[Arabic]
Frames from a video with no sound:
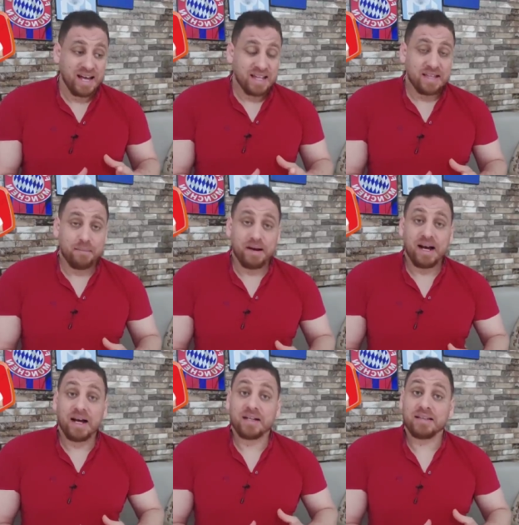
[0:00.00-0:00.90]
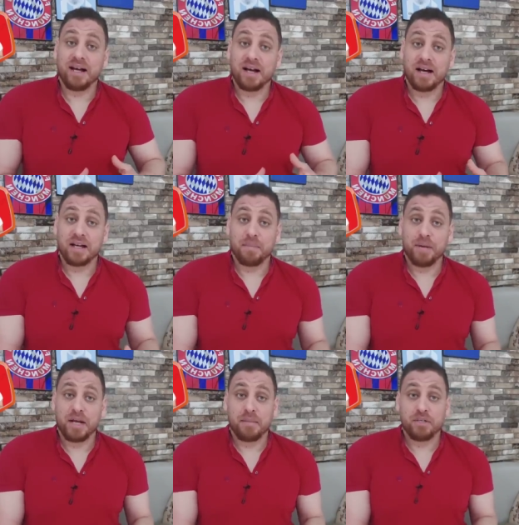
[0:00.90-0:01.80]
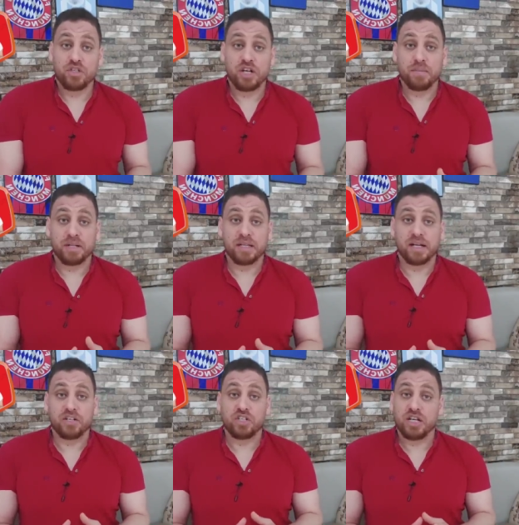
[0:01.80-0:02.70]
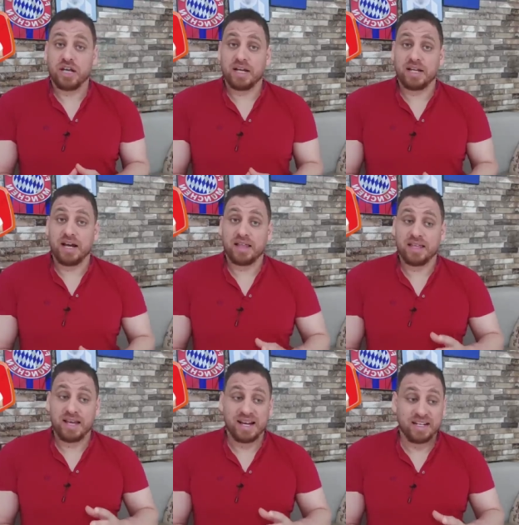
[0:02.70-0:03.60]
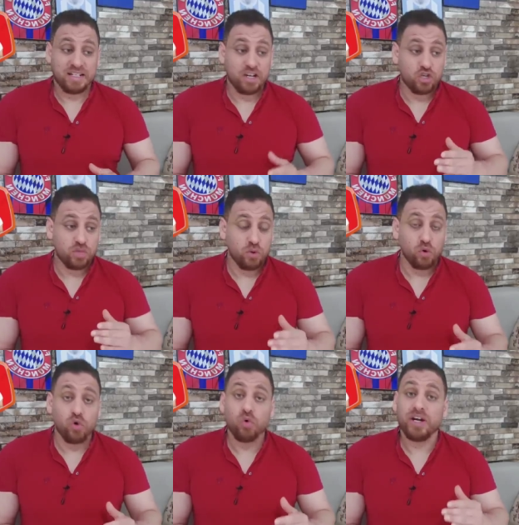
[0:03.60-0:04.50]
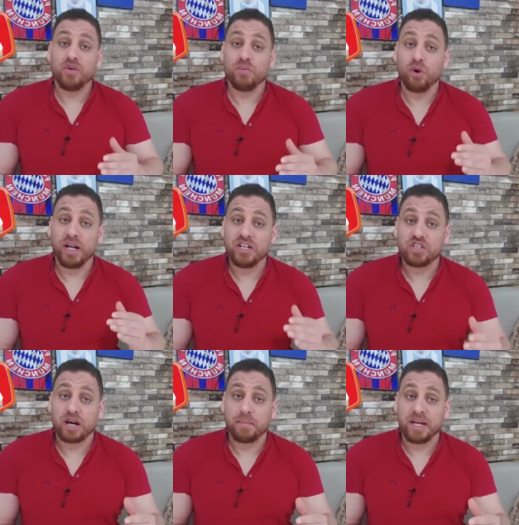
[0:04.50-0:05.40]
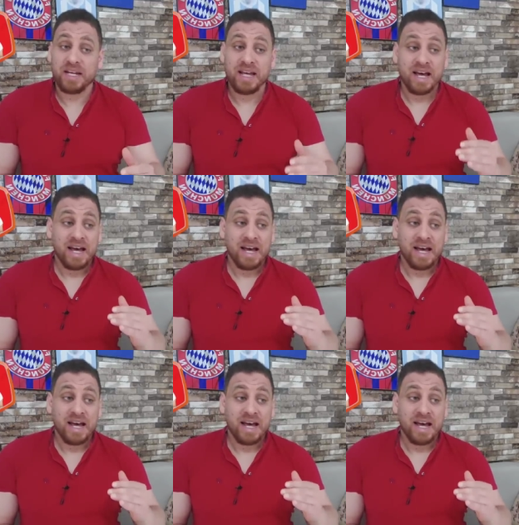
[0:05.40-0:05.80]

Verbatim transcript: ثم اخطاء كبيرة من جانب الترجي الرياضي يعني نجم نقولوا انه معين الشعباني